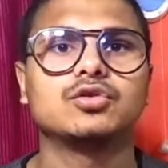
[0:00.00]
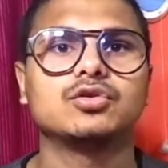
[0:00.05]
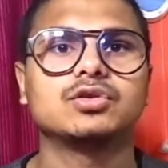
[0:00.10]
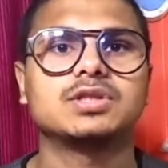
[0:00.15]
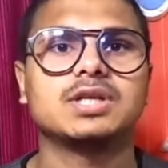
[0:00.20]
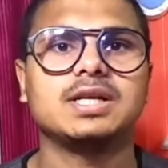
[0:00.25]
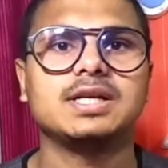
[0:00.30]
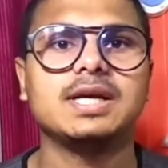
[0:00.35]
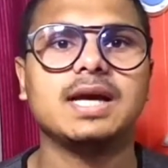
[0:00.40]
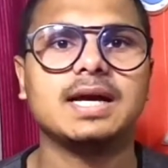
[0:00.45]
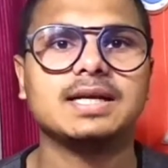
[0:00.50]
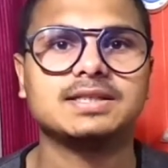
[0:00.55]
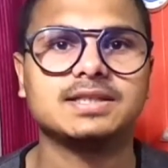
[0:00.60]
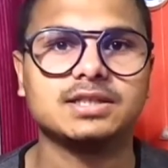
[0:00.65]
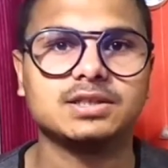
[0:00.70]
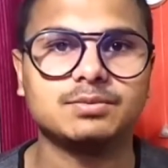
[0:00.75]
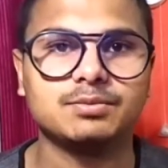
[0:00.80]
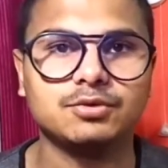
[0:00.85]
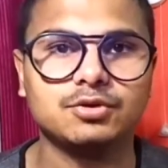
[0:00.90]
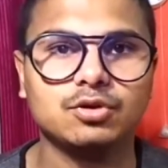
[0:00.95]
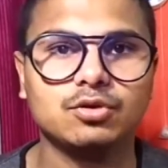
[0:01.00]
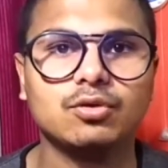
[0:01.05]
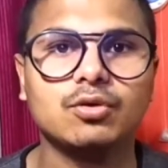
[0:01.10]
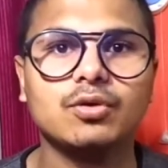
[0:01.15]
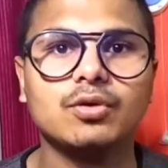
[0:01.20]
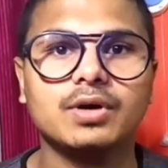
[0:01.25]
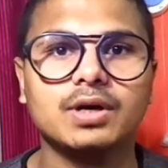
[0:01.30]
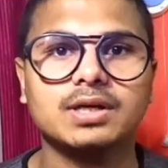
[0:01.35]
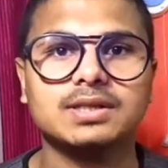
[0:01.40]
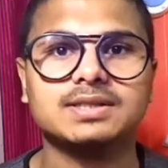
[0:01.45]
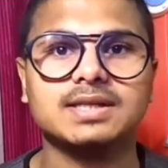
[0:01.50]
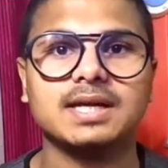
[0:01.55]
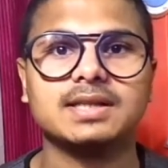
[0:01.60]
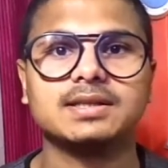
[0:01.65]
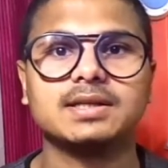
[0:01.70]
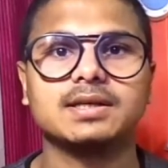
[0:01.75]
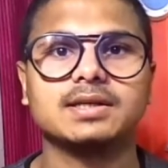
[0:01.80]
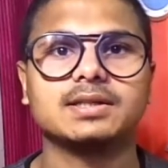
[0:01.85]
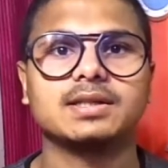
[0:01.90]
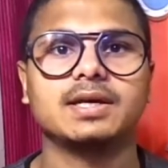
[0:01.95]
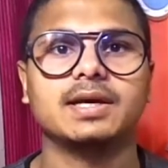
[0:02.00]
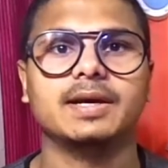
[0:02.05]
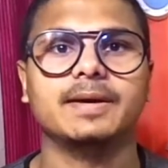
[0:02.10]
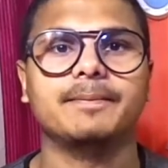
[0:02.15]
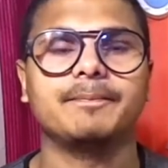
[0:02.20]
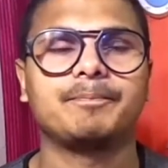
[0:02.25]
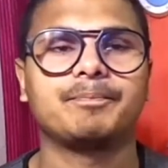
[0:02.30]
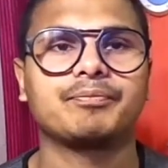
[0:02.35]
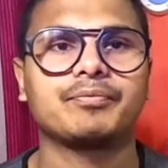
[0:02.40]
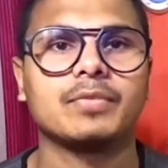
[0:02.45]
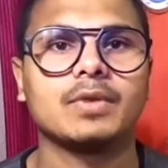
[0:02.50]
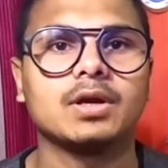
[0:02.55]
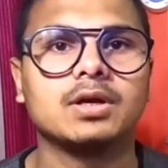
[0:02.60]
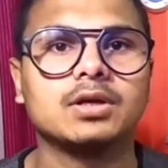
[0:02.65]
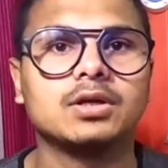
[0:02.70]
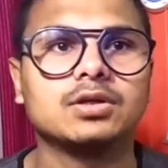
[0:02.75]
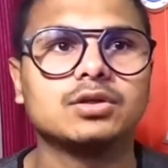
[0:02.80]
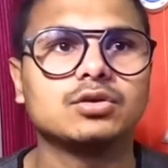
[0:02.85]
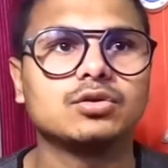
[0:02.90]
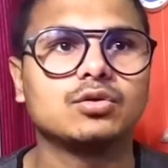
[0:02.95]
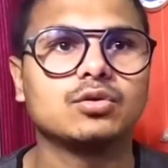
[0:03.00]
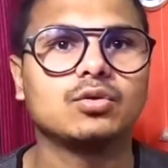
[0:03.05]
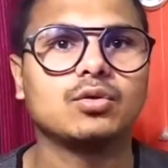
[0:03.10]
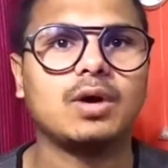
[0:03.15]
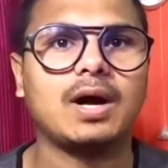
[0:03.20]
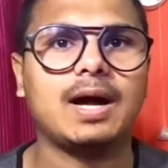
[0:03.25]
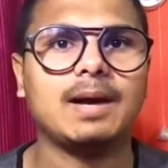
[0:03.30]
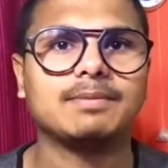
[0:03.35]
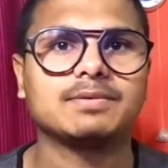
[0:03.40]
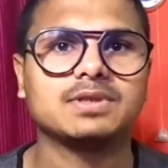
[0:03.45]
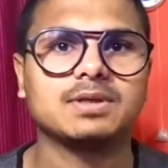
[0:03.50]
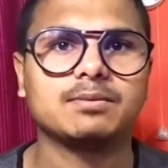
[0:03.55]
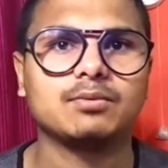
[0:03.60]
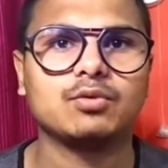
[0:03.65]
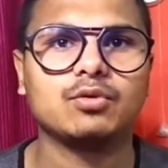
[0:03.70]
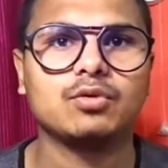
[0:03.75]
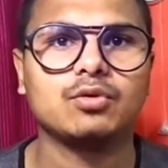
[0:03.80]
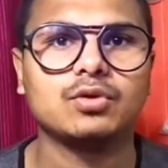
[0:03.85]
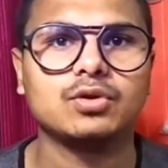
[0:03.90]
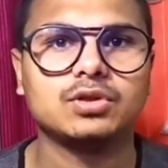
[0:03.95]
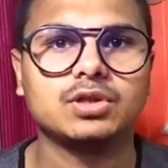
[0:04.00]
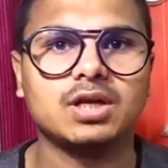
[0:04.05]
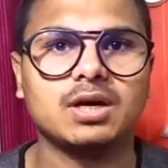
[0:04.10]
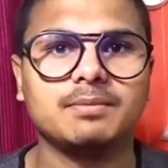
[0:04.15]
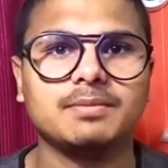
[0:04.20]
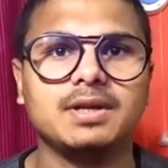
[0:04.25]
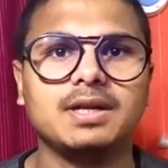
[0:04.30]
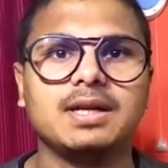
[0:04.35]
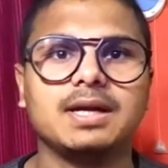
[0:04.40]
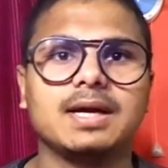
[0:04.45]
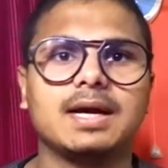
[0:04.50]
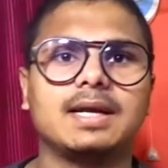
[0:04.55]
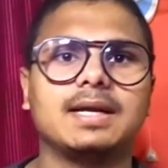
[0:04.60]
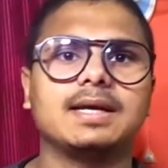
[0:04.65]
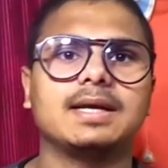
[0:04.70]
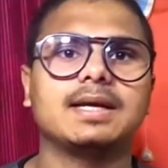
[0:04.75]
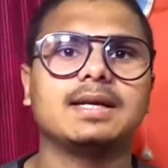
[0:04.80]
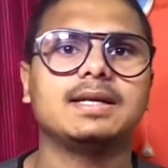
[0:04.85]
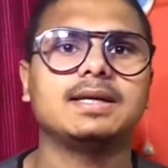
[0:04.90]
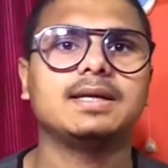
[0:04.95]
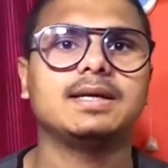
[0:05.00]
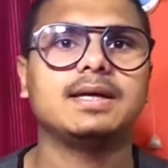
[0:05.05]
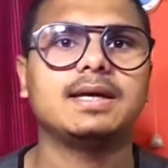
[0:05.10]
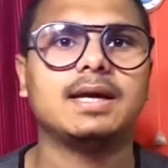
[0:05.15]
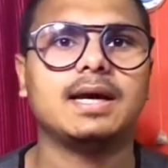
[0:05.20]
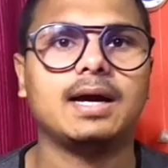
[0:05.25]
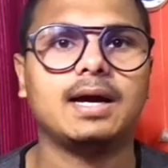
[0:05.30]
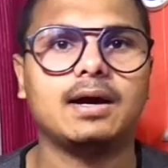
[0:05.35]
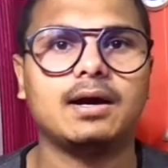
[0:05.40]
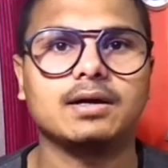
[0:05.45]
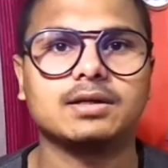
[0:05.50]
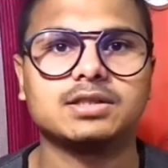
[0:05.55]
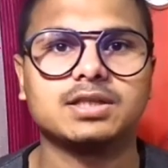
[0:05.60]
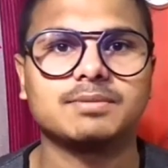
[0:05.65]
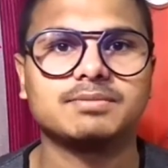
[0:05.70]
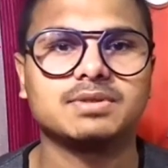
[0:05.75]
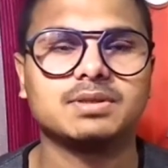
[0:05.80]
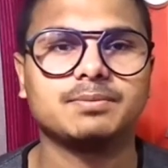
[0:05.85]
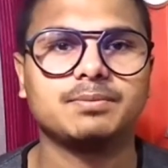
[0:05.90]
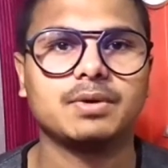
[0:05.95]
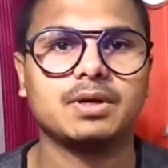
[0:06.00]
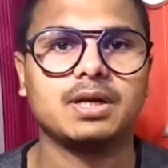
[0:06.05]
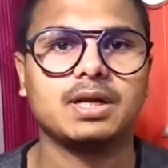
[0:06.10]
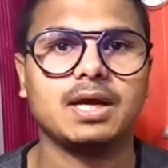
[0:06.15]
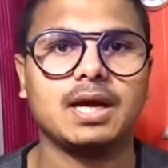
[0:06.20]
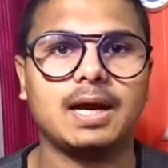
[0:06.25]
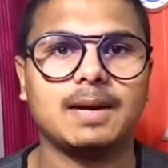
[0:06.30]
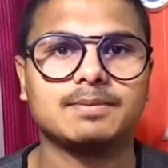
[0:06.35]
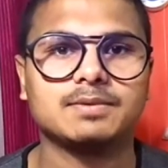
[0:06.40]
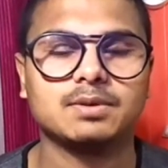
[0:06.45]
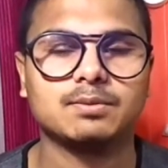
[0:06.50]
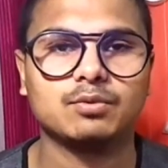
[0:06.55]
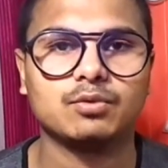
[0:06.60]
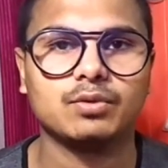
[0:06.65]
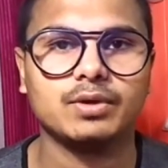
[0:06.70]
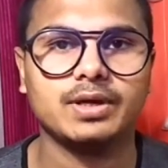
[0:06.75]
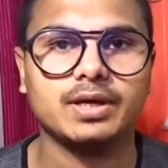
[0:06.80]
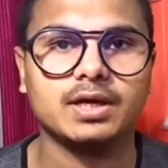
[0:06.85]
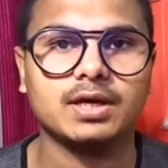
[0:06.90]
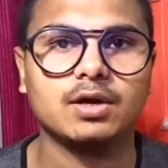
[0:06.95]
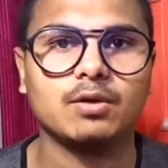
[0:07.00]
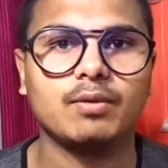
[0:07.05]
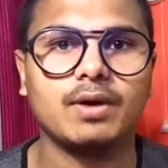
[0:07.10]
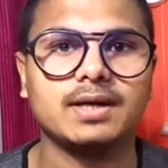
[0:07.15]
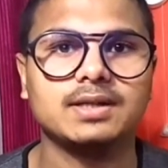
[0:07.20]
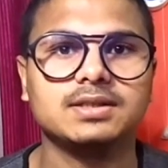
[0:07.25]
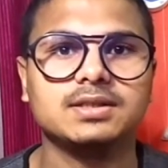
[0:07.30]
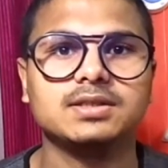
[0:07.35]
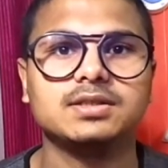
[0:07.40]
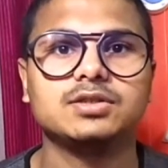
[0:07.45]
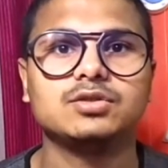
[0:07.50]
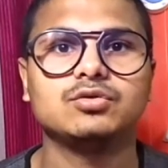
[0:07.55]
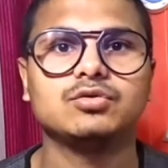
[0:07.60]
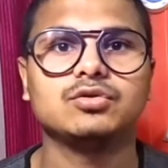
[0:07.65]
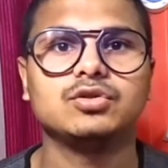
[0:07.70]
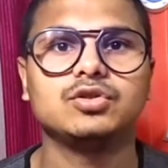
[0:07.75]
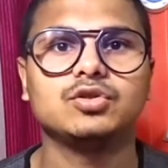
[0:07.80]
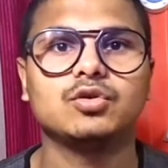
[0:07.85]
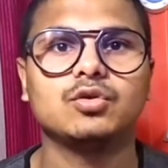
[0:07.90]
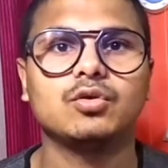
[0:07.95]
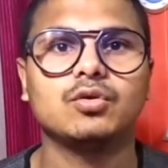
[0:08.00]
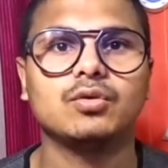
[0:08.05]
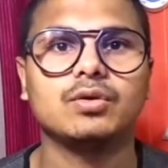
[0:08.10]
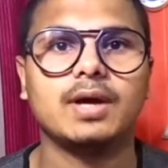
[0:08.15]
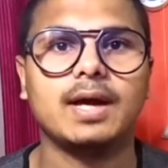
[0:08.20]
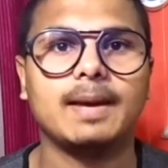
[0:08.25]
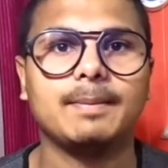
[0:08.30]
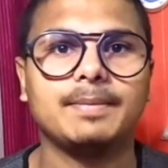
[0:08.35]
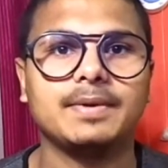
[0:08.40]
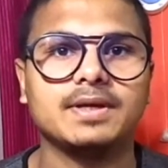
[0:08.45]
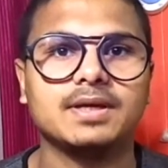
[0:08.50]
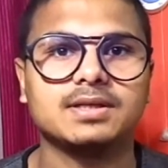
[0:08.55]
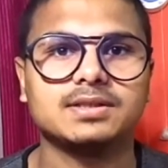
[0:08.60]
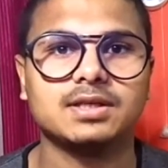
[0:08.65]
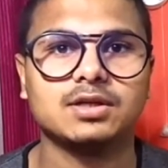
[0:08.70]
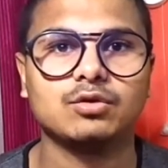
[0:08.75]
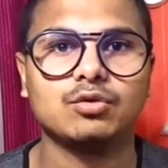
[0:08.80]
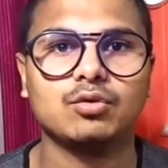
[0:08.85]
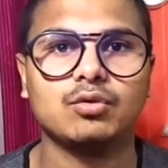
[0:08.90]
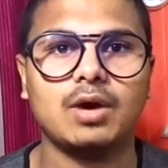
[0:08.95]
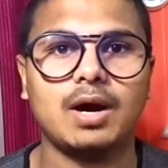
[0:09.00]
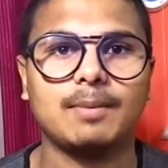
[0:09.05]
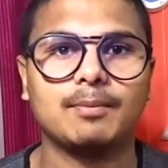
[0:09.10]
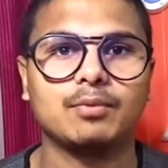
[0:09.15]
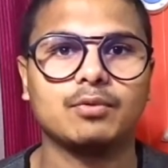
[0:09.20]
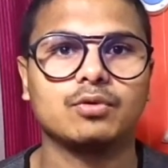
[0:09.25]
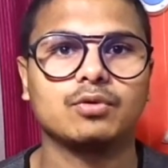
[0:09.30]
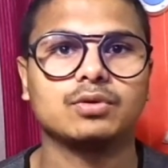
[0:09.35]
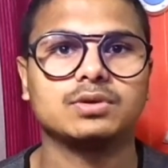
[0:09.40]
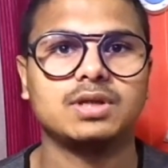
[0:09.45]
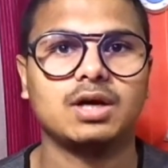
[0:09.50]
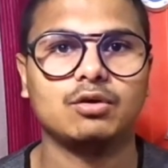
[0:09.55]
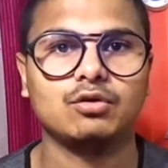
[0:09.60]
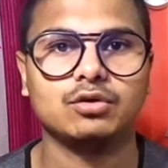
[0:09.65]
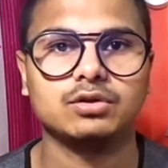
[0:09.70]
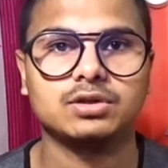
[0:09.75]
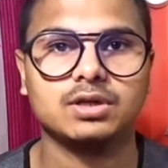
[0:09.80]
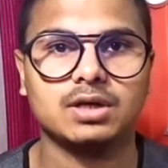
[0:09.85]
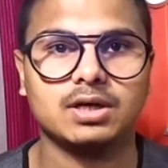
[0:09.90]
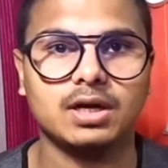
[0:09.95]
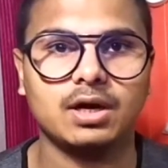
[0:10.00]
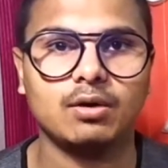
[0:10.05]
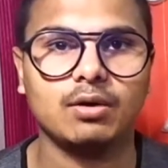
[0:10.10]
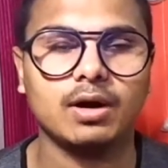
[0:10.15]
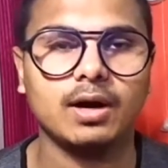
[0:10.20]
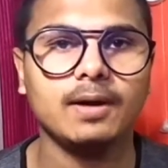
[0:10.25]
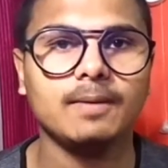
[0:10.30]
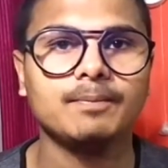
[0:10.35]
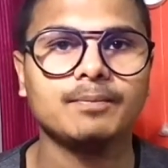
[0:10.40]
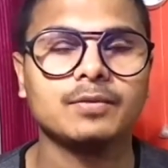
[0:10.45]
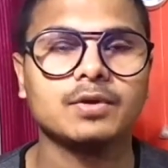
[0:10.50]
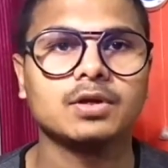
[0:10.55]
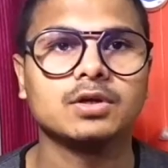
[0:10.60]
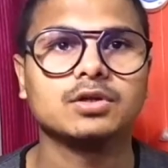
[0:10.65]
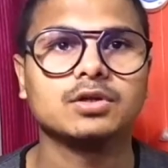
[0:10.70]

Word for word: तो चलिए आज के इस वीडियो को स्टार्ट करते हैं तो आप सबको थंबनेल लगाने के लिए सबसे पहले आप सबको एक वाई स्टूडियो एप्लीकेशन को आपको डाउनलोड करना होगा